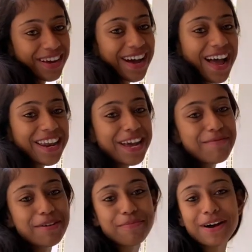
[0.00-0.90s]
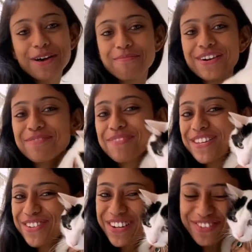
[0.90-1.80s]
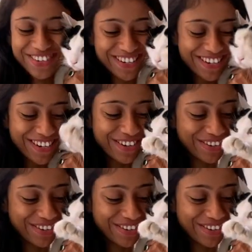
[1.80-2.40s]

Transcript: কালিয়া বাবা আমার পেছনে বসেছিল